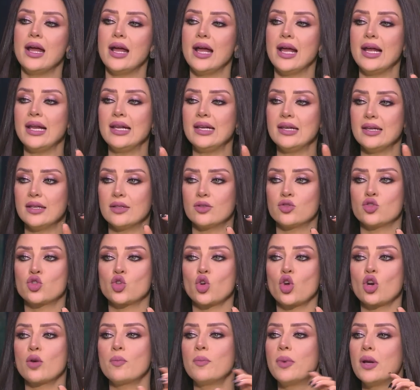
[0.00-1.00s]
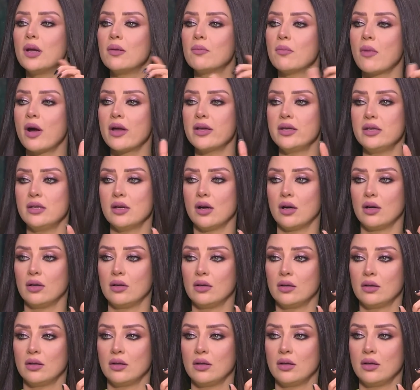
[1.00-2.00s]
قلة شرب المية
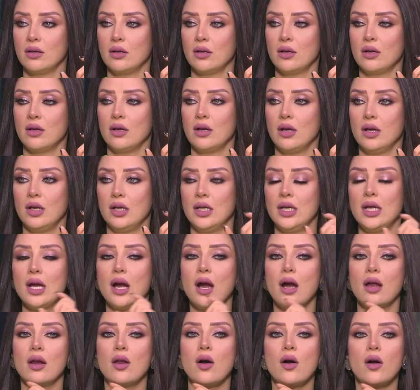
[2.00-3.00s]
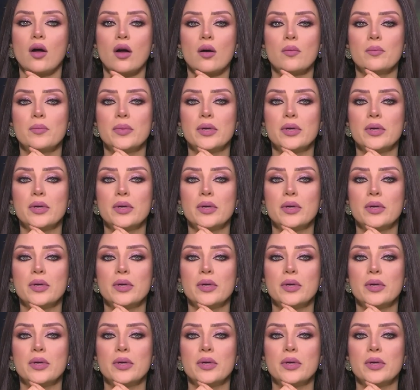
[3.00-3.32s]
ليها علاقة